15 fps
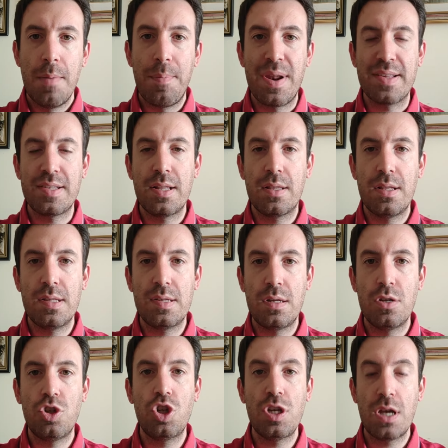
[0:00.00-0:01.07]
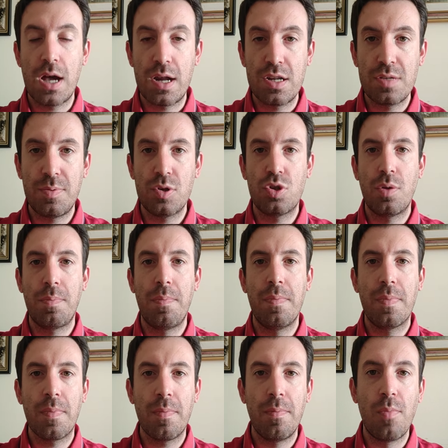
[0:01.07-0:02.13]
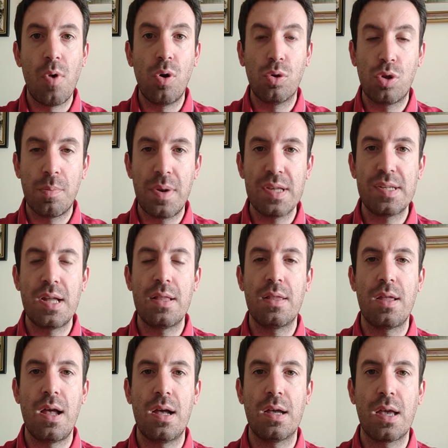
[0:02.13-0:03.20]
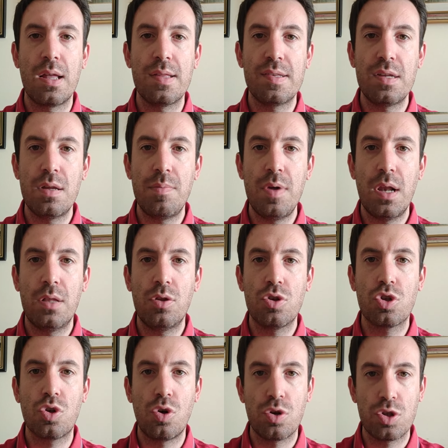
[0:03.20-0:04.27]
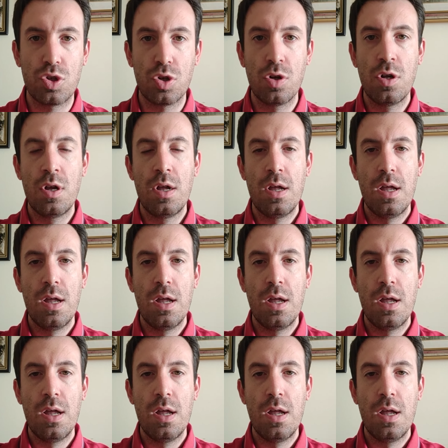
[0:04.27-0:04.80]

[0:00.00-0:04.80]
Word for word: presente in Serie C, ha risposto molto presente anche in Serie B l'anno scorso